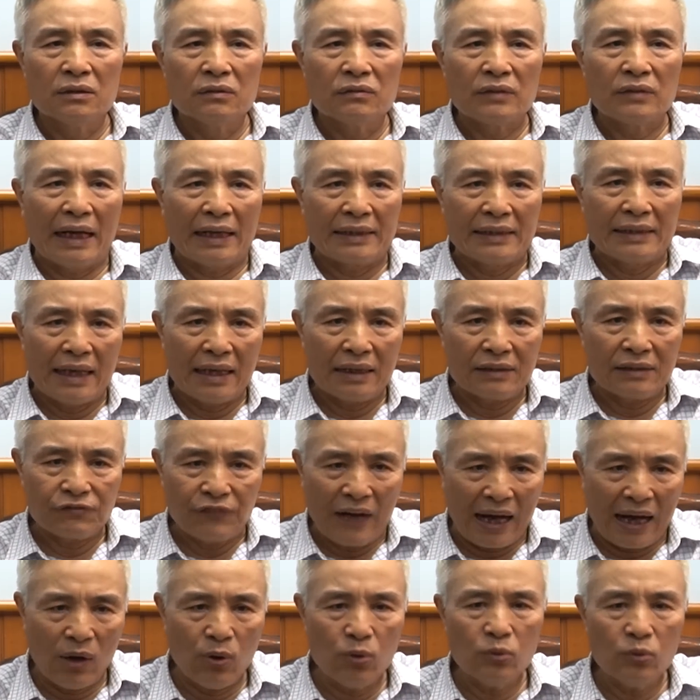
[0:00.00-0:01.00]
tải đà
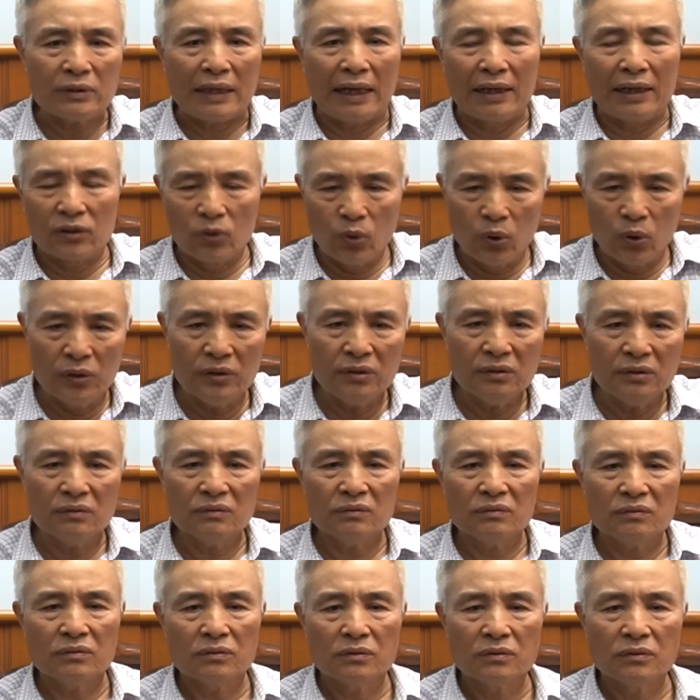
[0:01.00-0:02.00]
pháo, tải cối.
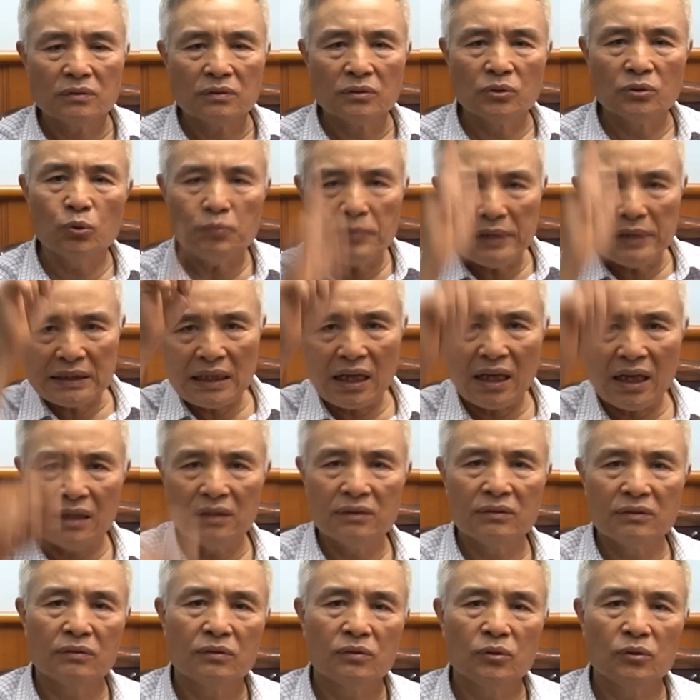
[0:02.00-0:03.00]
Lúc bây giờ
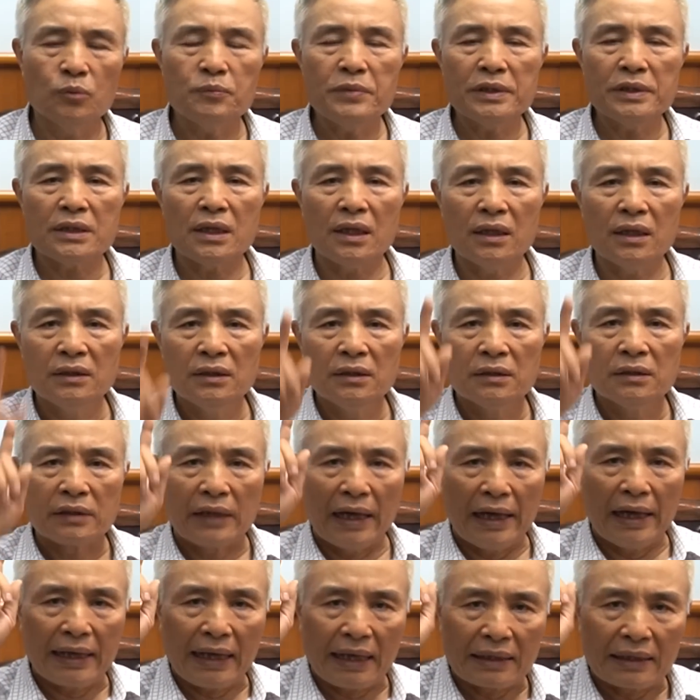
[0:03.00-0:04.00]
lúc bây giờ
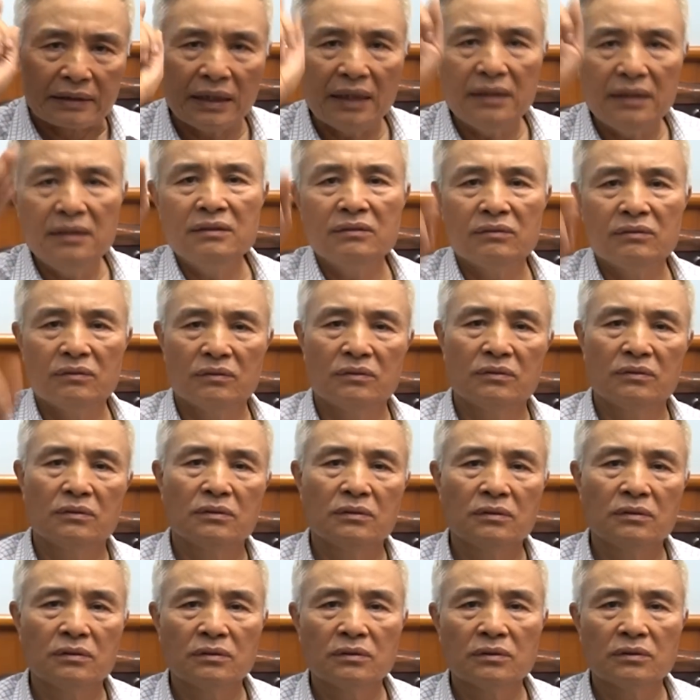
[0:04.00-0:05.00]
kể cả dân
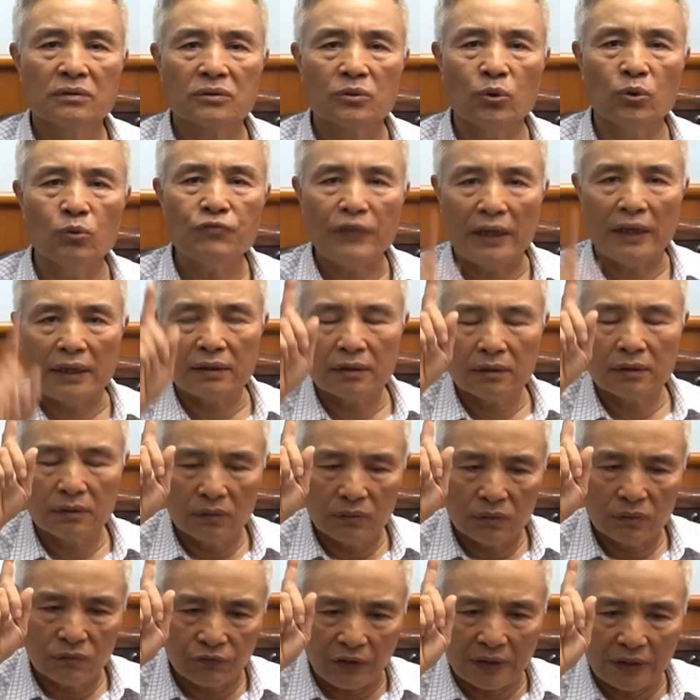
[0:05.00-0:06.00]
cũng phải
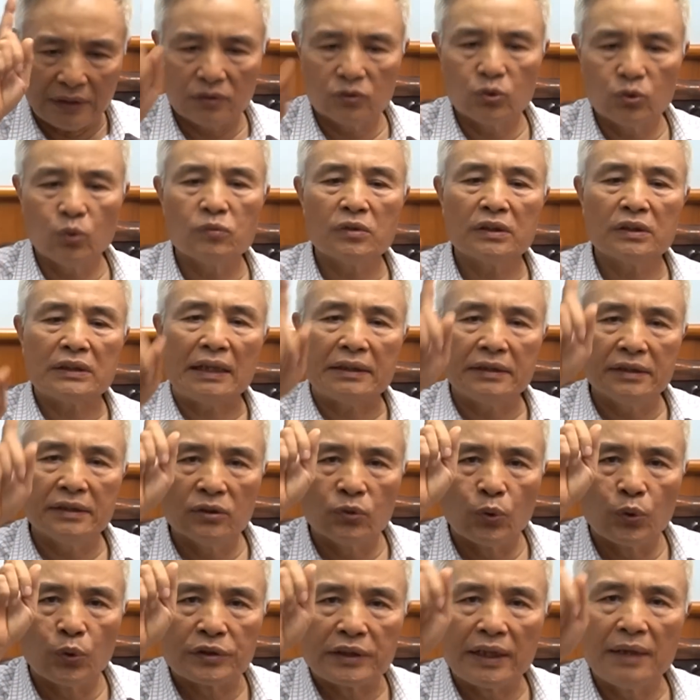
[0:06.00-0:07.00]
vận dụng người ta đi
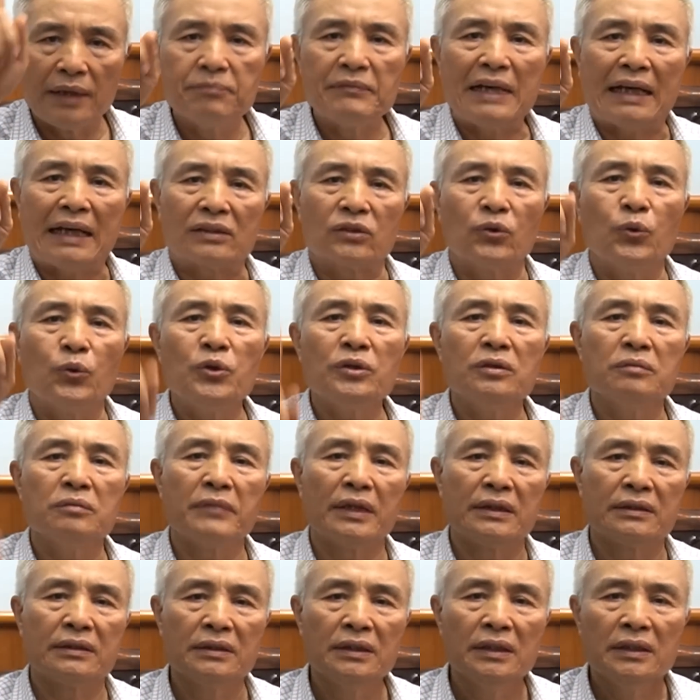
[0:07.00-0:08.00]
hùi thêm đạn cối cho
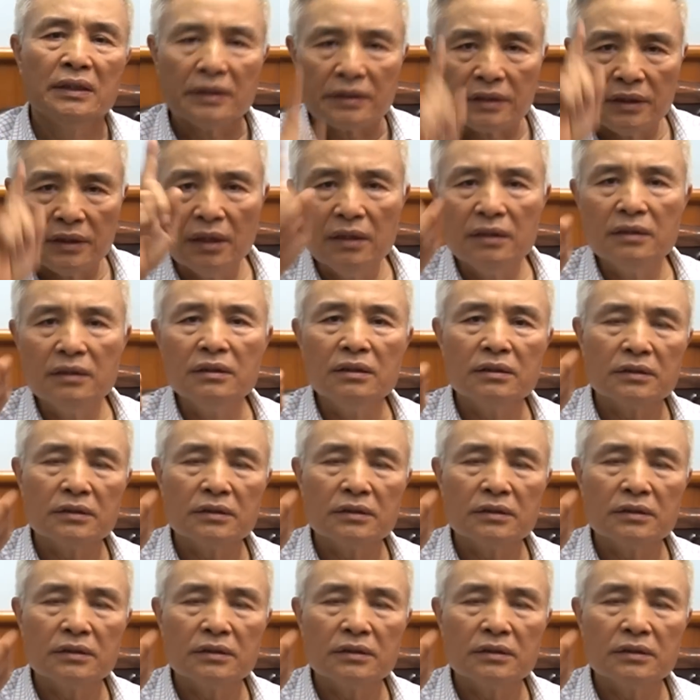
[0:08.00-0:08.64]
mình, nhưng